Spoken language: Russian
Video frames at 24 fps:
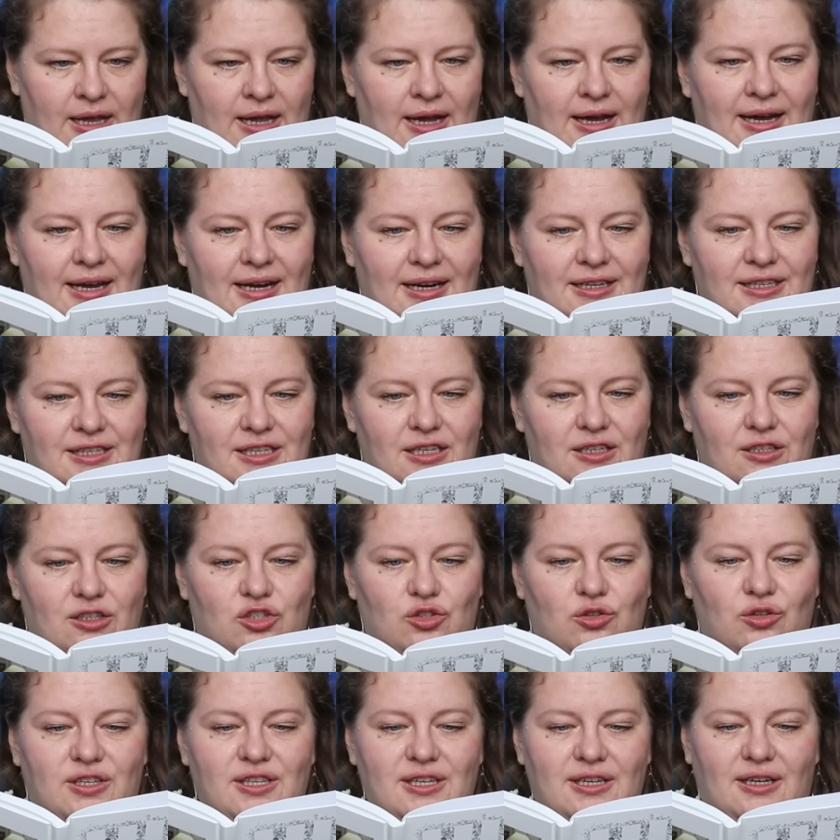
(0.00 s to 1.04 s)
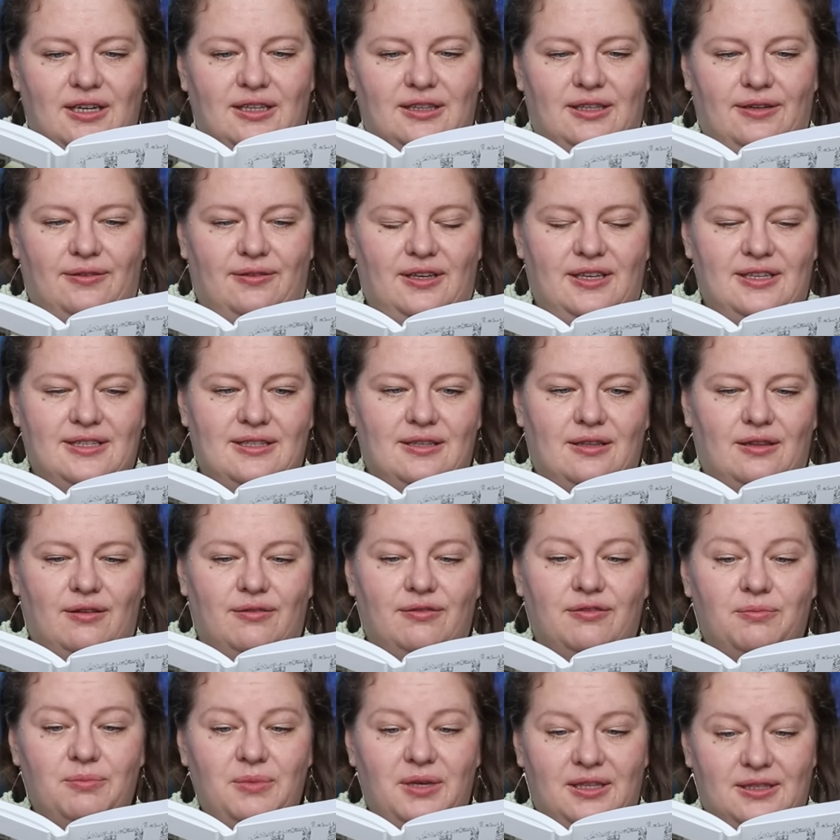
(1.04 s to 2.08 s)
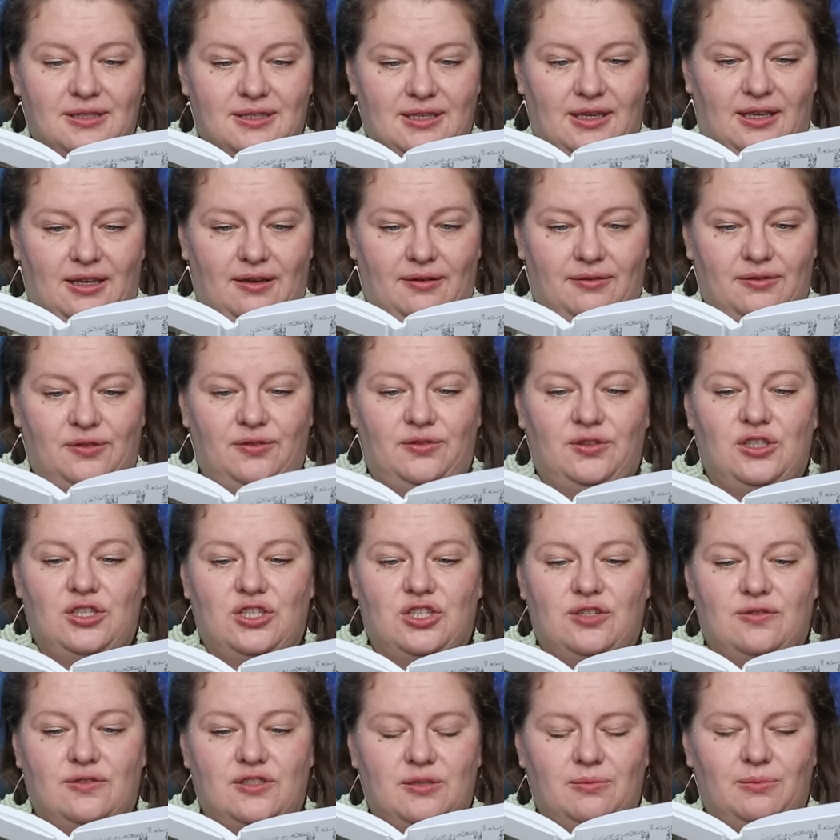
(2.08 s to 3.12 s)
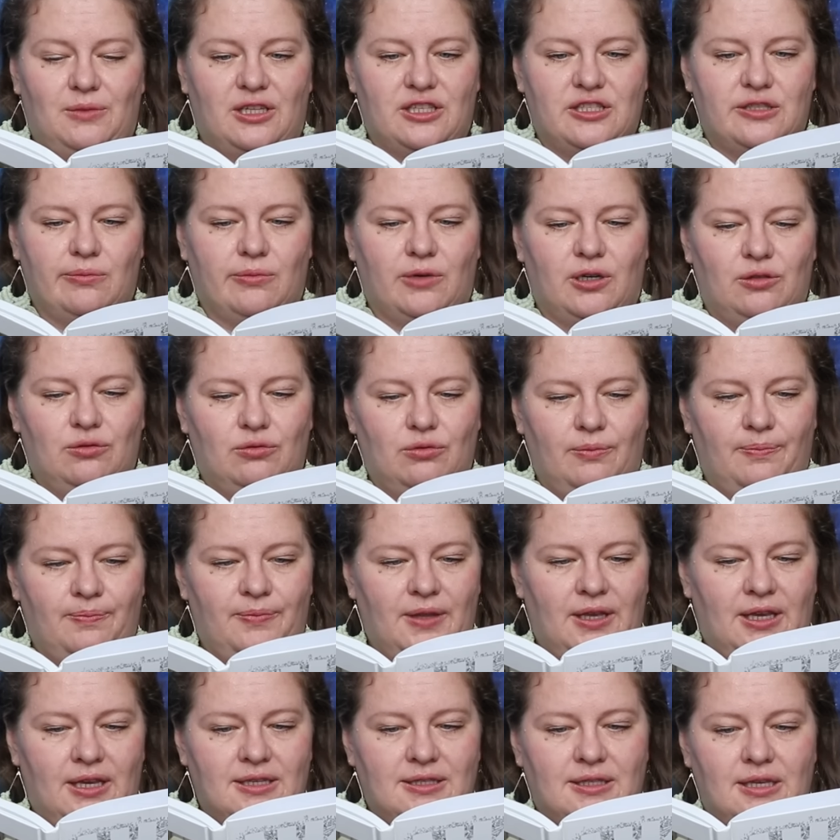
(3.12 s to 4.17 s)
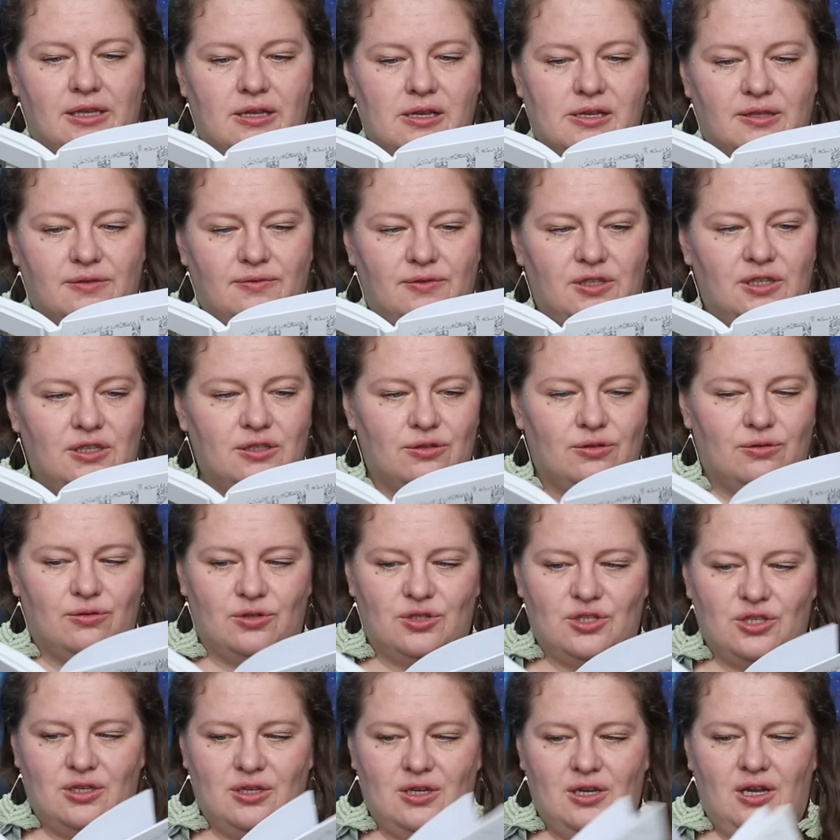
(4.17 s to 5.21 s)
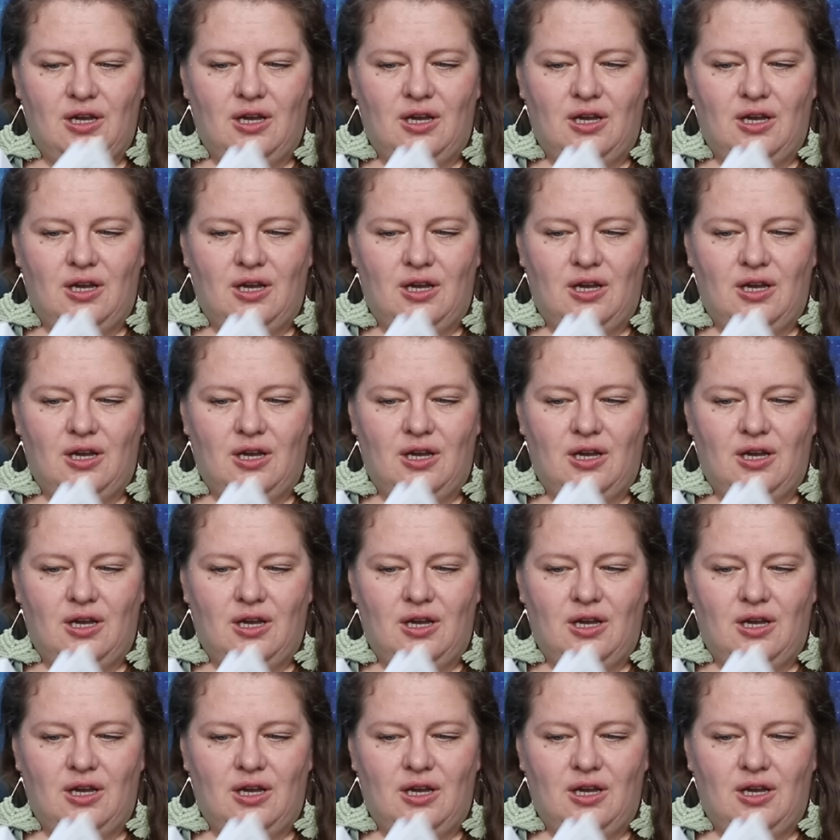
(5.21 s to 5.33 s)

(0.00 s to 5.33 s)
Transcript: Характерно, что книга эта издана в Минске в 2018 году, издательство «Дискурс».